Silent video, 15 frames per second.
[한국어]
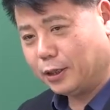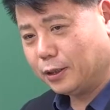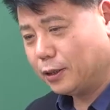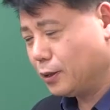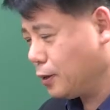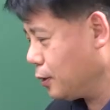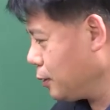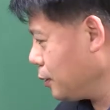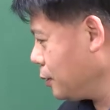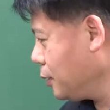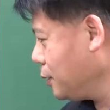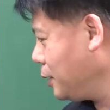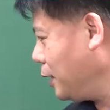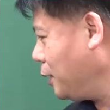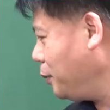음,
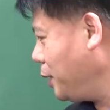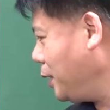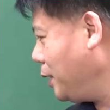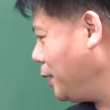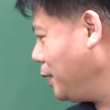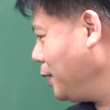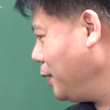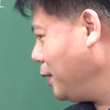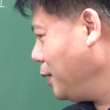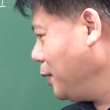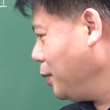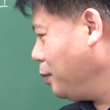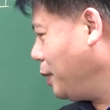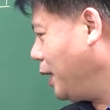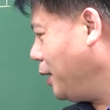그 다음에
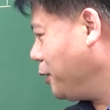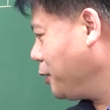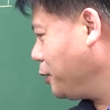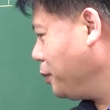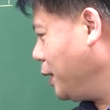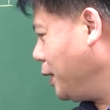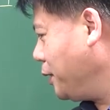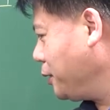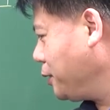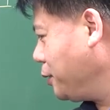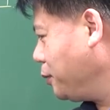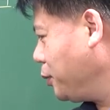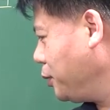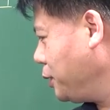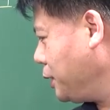마이너스
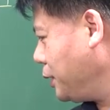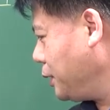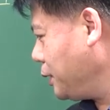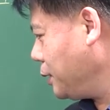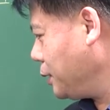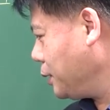마이너스는 뭐지?